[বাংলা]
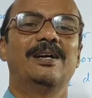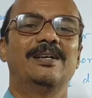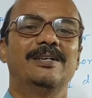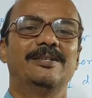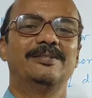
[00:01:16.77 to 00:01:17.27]

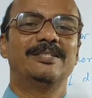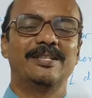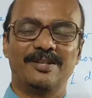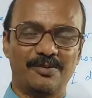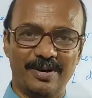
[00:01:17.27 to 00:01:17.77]
আর
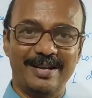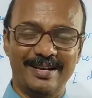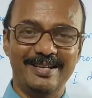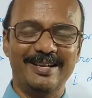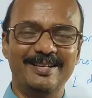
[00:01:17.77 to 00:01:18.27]
যাদের করা
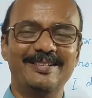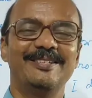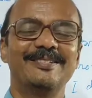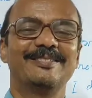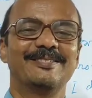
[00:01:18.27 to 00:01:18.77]
নেই আর কি
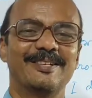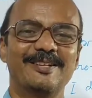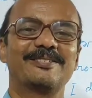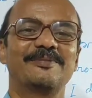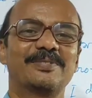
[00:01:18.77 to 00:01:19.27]

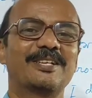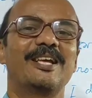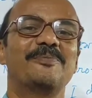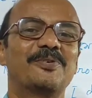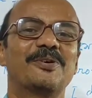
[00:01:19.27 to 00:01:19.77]
তারা
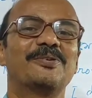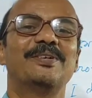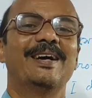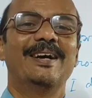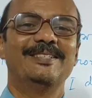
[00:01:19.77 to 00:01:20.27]
সাবস্ক্রাইব করো
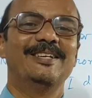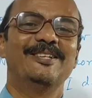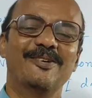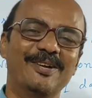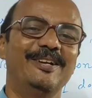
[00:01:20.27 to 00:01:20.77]
আর
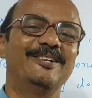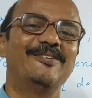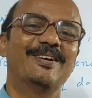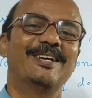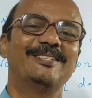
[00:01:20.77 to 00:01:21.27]
যাদের অলরেডি
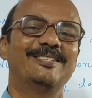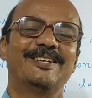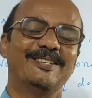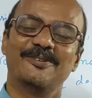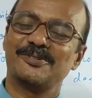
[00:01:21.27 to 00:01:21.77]
করা আছে
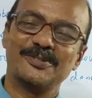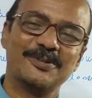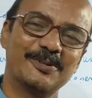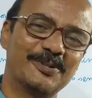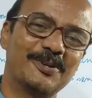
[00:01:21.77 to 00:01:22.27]
তাদের
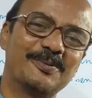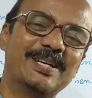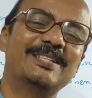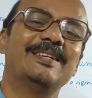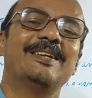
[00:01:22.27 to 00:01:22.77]
অসংখ্য
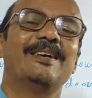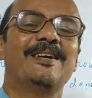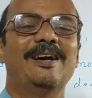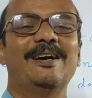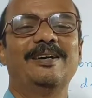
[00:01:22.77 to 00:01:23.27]
ধন্যবাদ
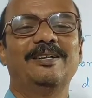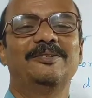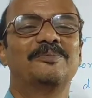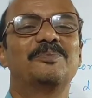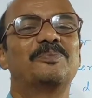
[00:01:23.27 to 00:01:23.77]
আর
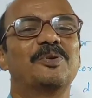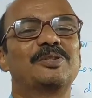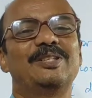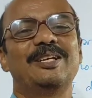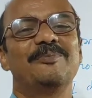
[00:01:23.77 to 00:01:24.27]

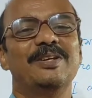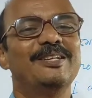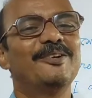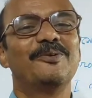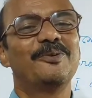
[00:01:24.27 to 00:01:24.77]
প্রত্যেকে
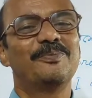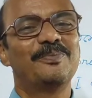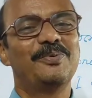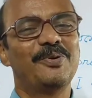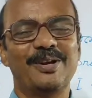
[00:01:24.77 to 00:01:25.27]
ভিডিওগুলো
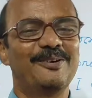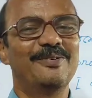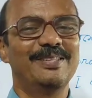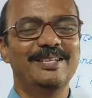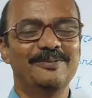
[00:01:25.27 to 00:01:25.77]
পুরোটা
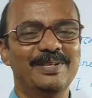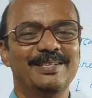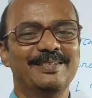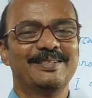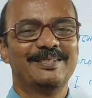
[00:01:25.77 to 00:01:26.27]
করে দেখবে
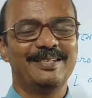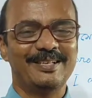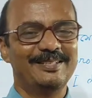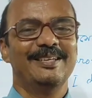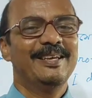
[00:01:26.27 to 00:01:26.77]
ঠিক
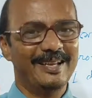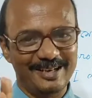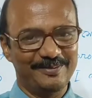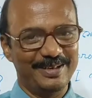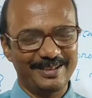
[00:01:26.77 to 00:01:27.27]
আছে এটা
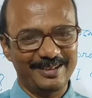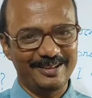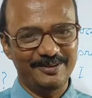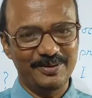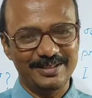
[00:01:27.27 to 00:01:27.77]
আমার একটা
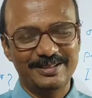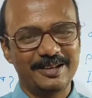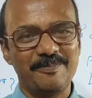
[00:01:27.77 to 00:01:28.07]
রিকোয়েস্ট